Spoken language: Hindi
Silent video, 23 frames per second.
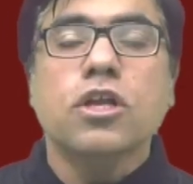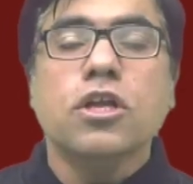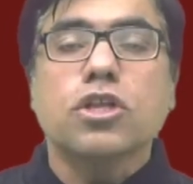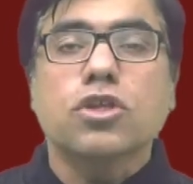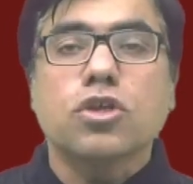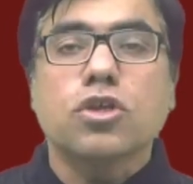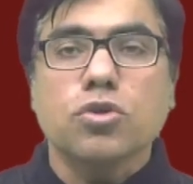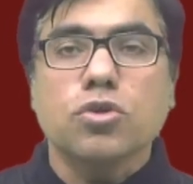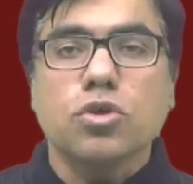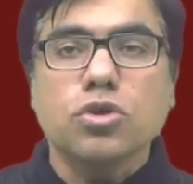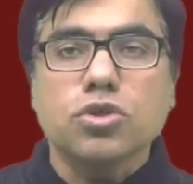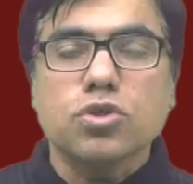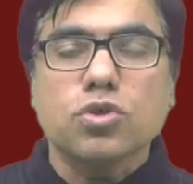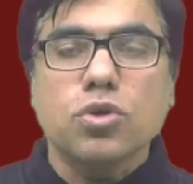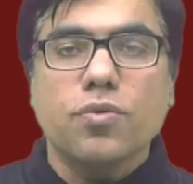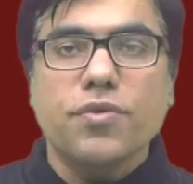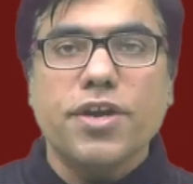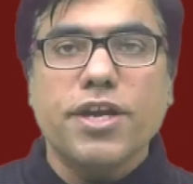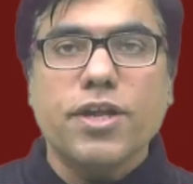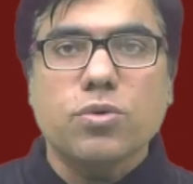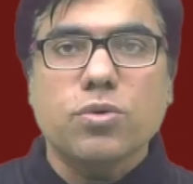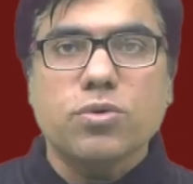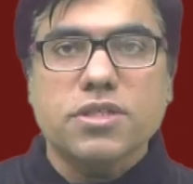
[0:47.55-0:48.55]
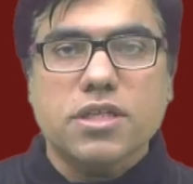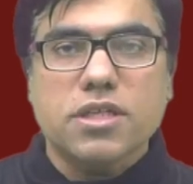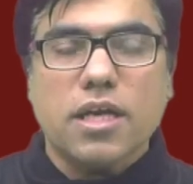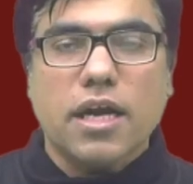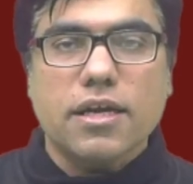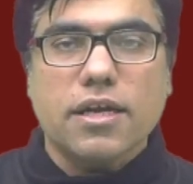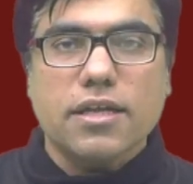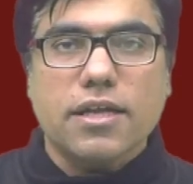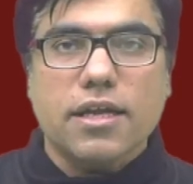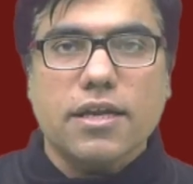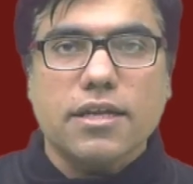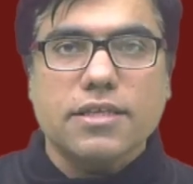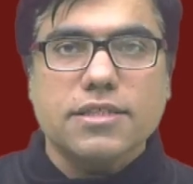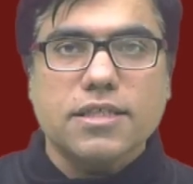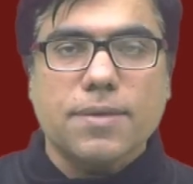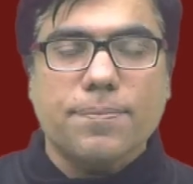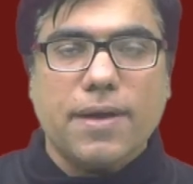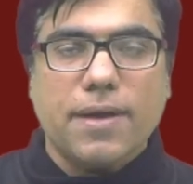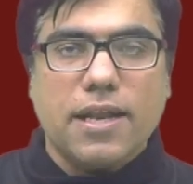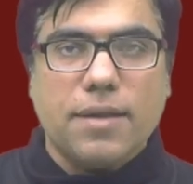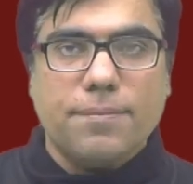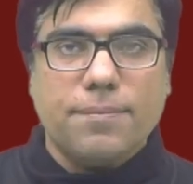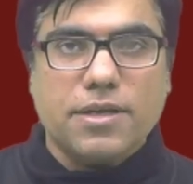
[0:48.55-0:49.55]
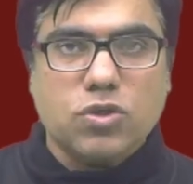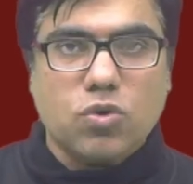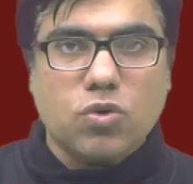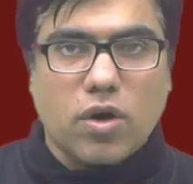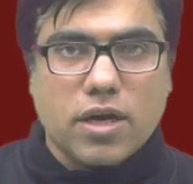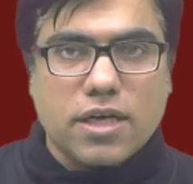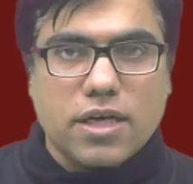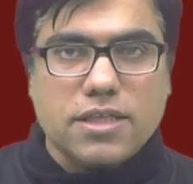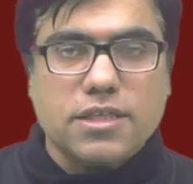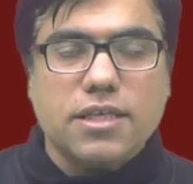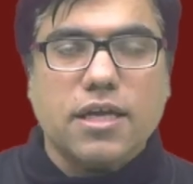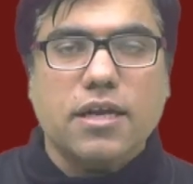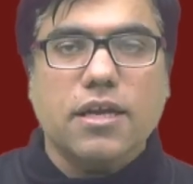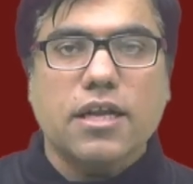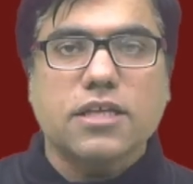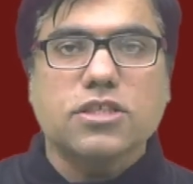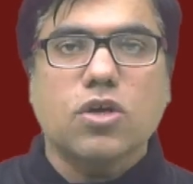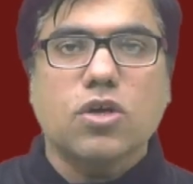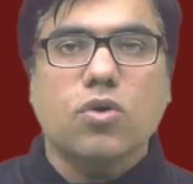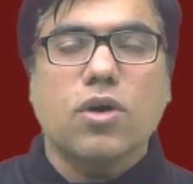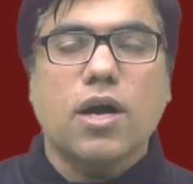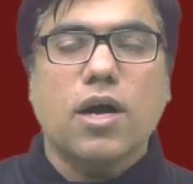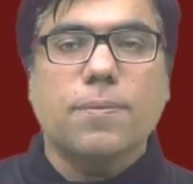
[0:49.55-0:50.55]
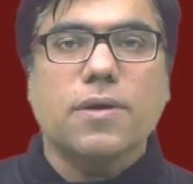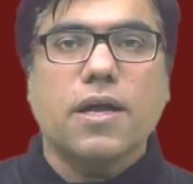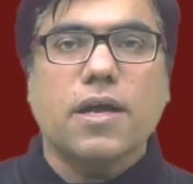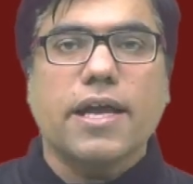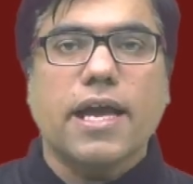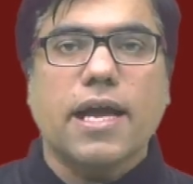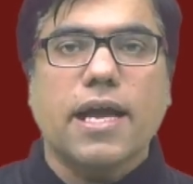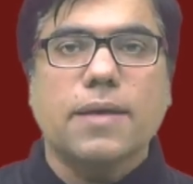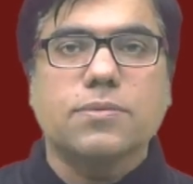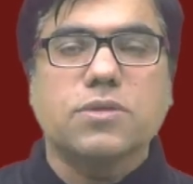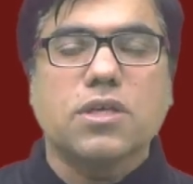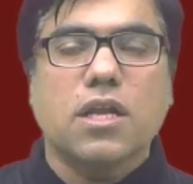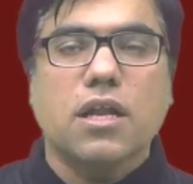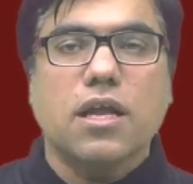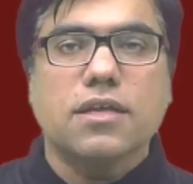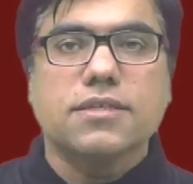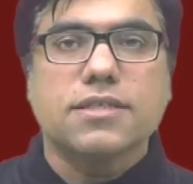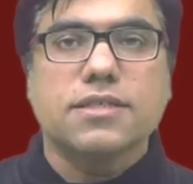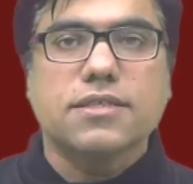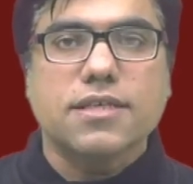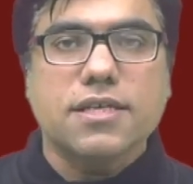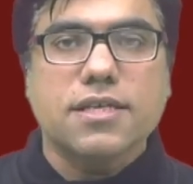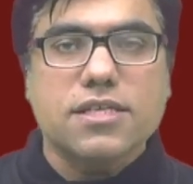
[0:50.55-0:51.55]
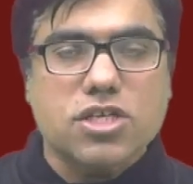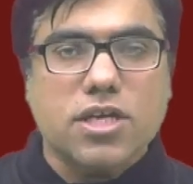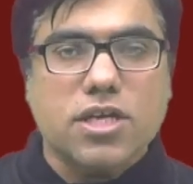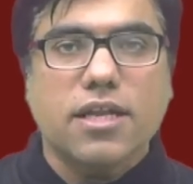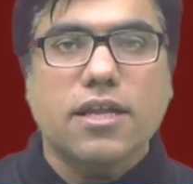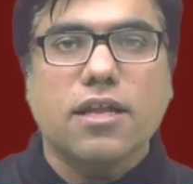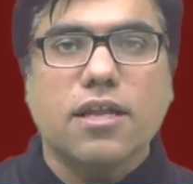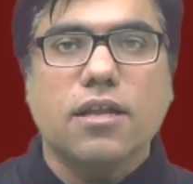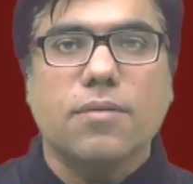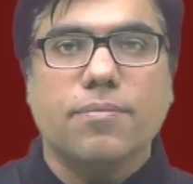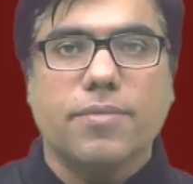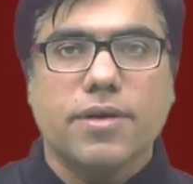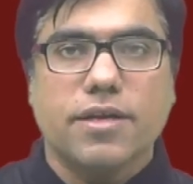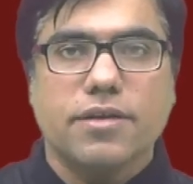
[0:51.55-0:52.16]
तो दोस्तों वीडियो को स्टार्ट करने से पहले मैं स्वागत करना चाहूंगा आपका गैप्स क्लासेस के चैनल में